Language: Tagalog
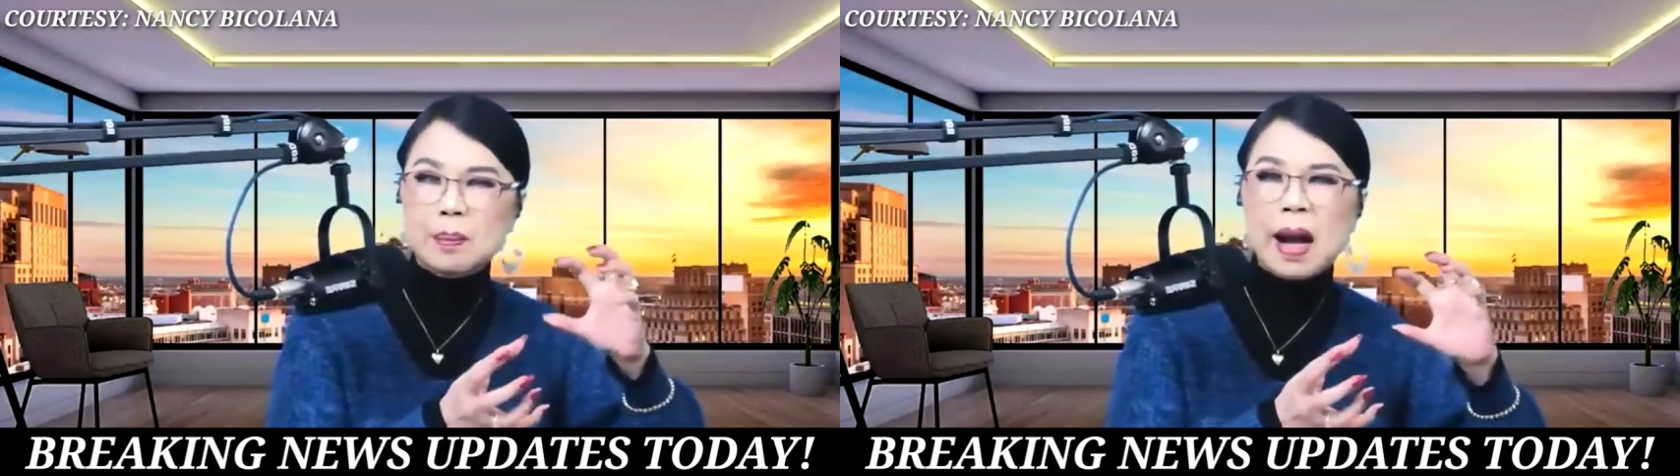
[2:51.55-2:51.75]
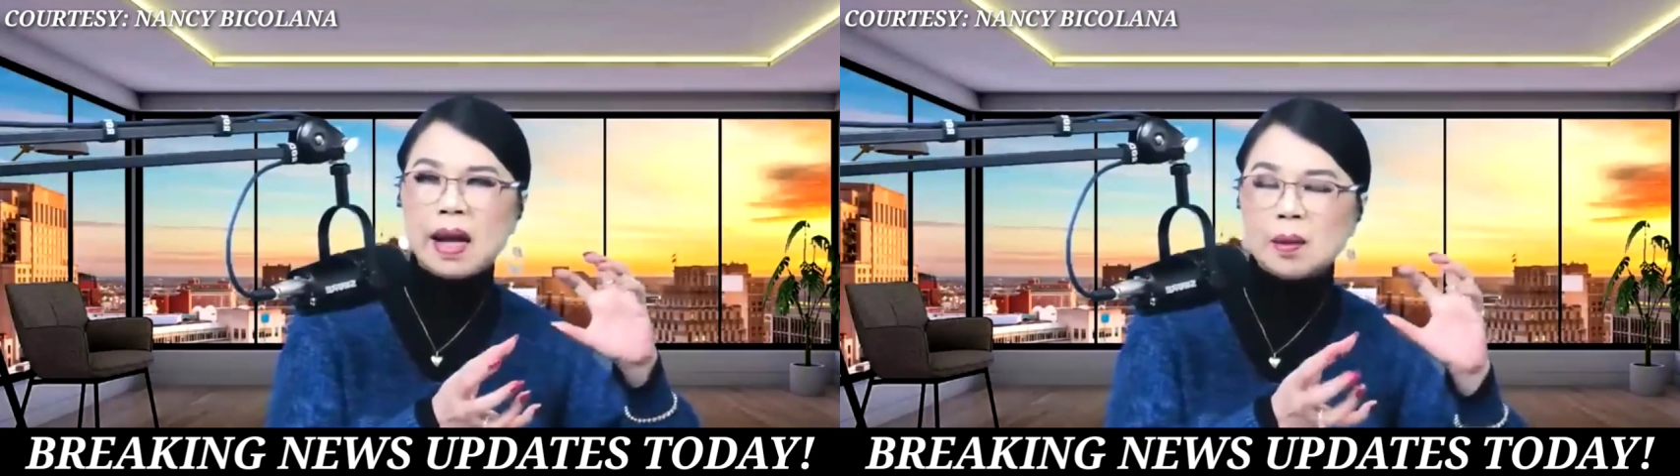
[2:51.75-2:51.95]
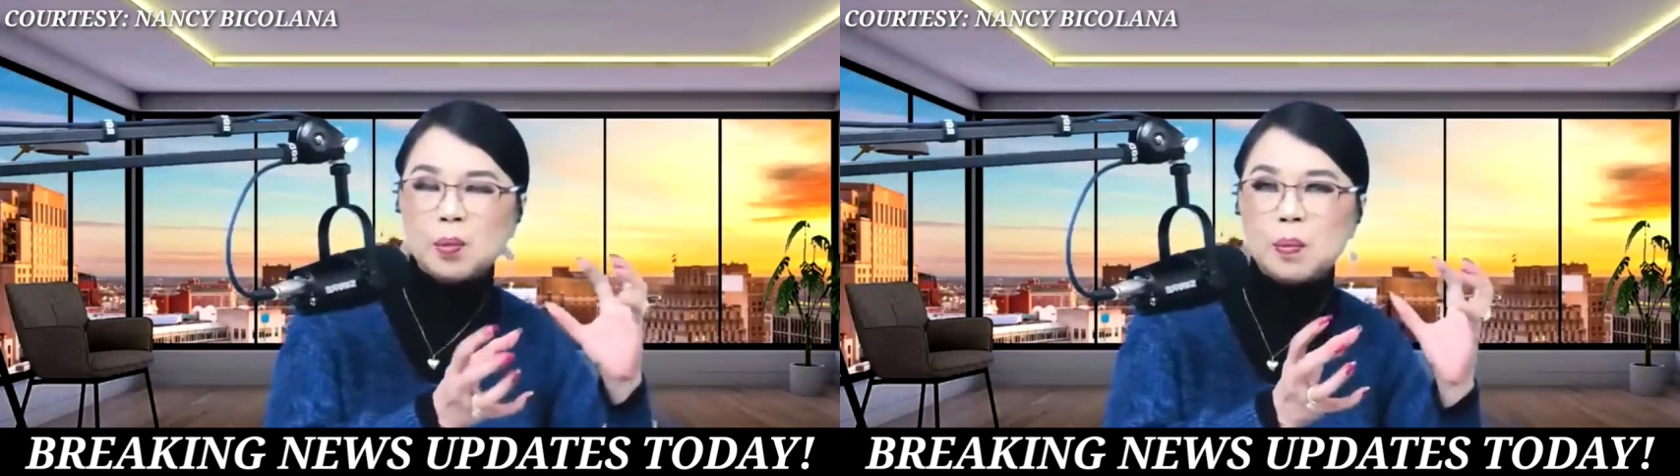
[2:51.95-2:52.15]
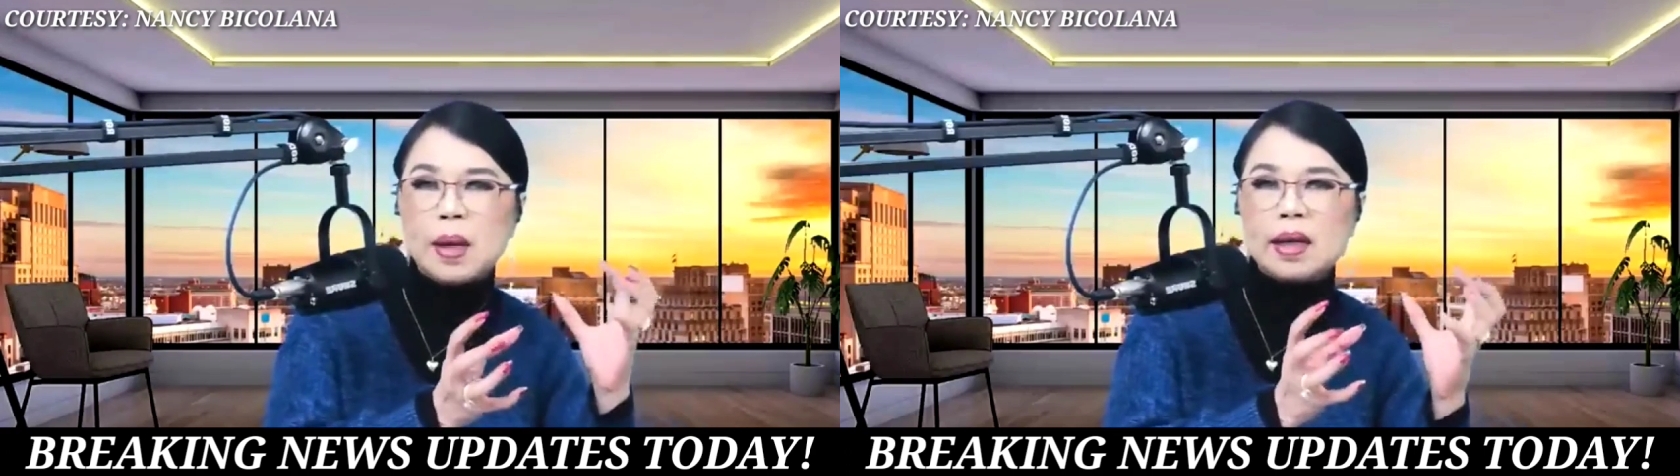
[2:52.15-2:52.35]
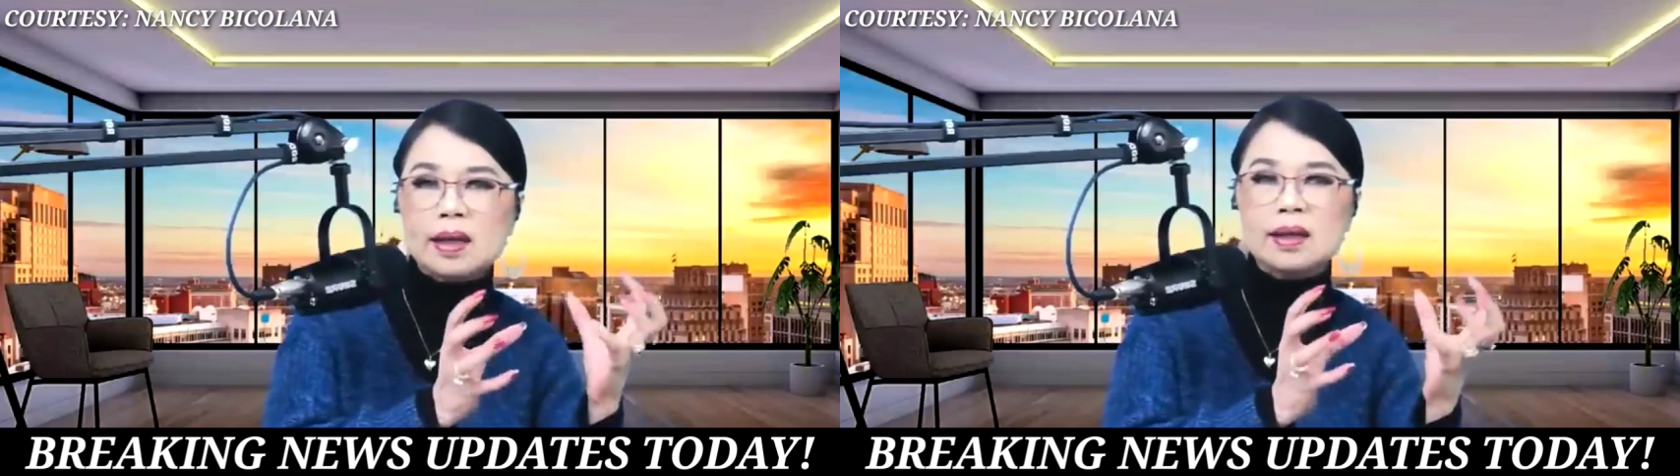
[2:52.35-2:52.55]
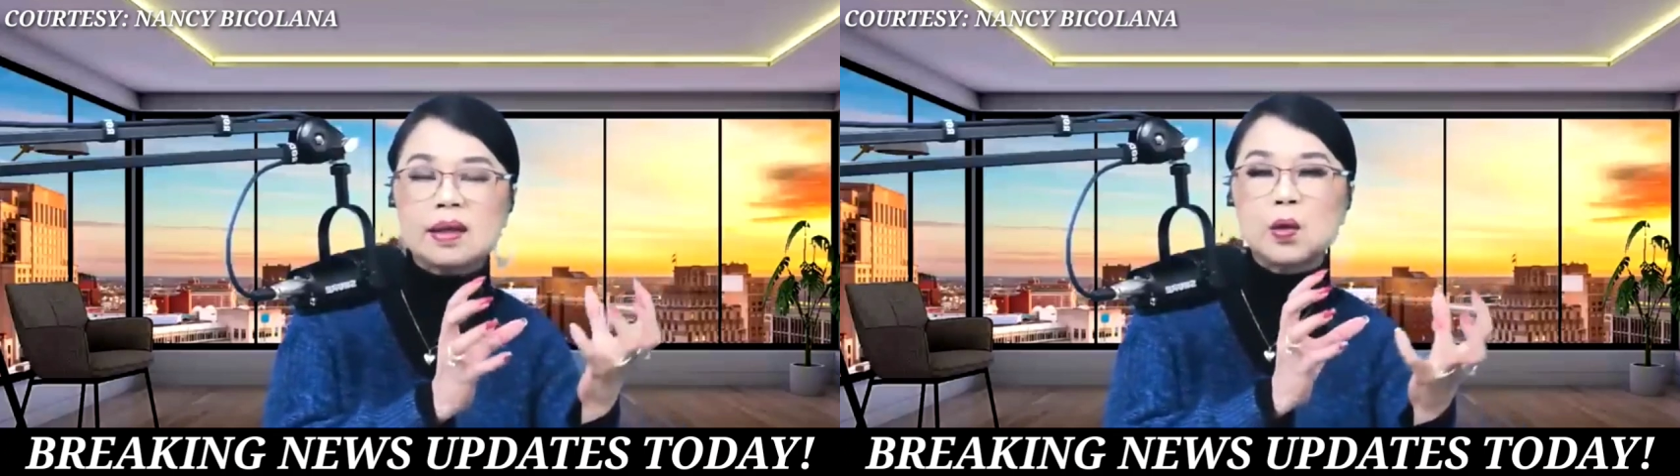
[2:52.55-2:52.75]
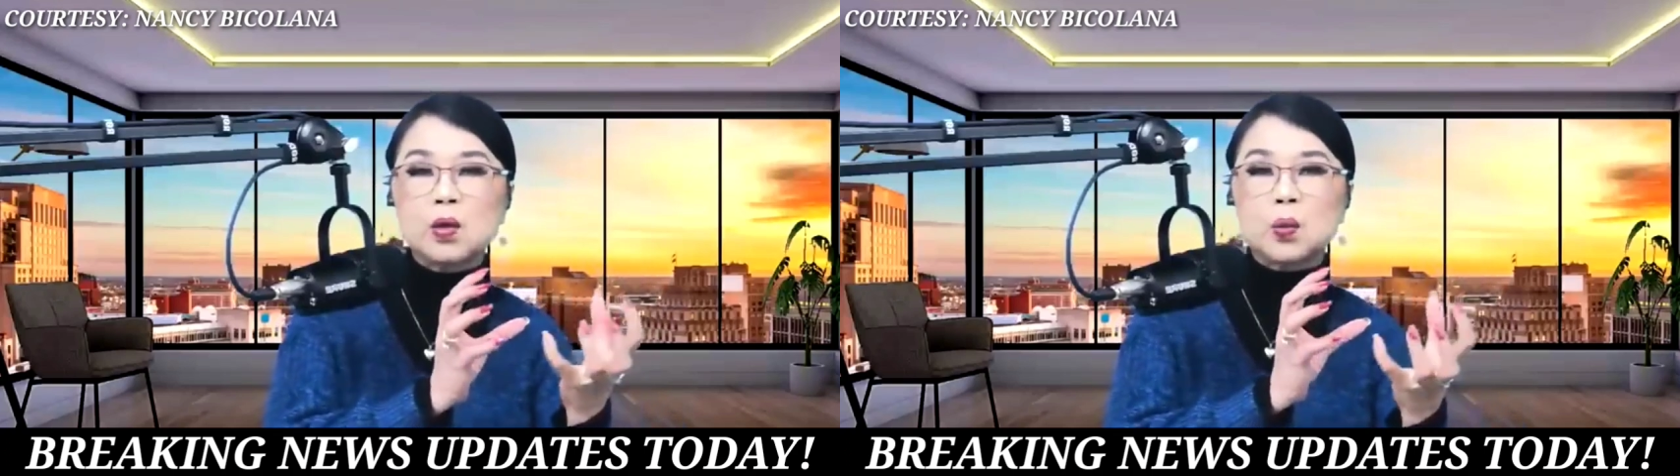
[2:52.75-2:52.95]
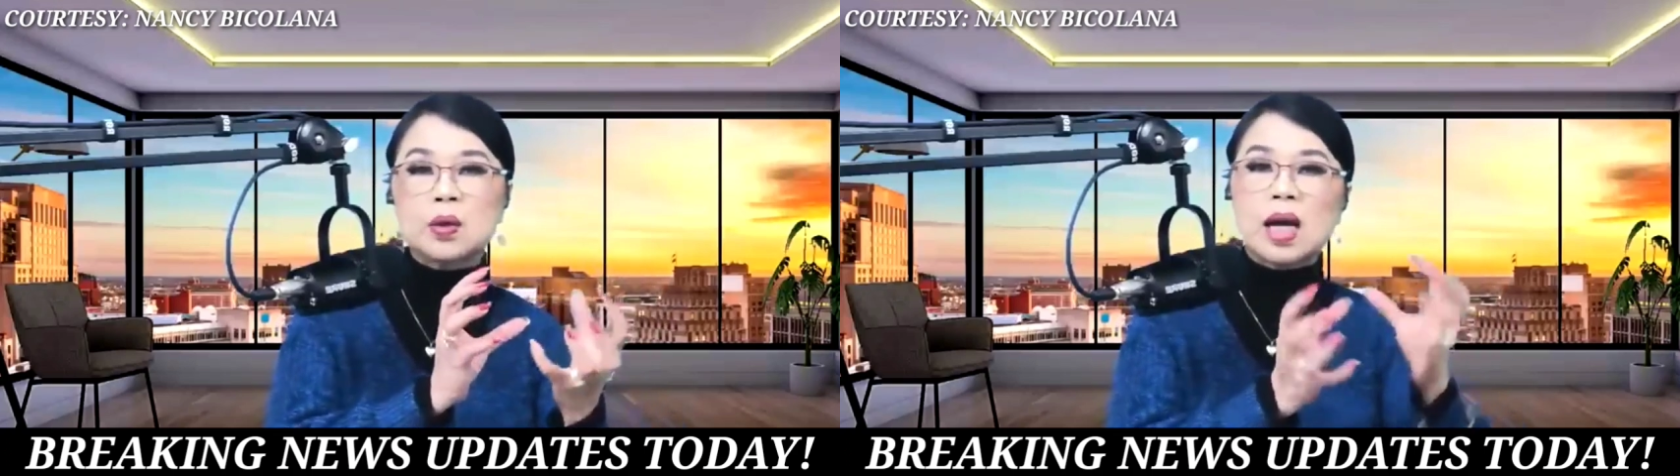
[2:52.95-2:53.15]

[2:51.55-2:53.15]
bakit mo parang tinutpos?